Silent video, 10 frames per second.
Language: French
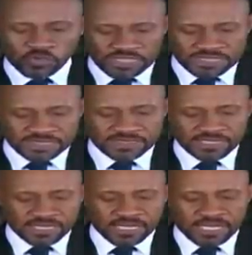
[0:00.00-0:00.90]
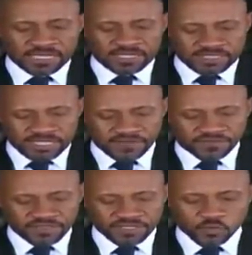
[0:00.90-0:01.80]
du textile, des
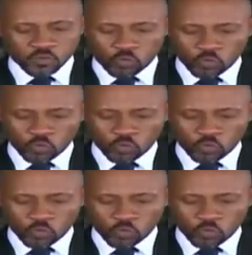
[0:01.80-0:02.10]
services,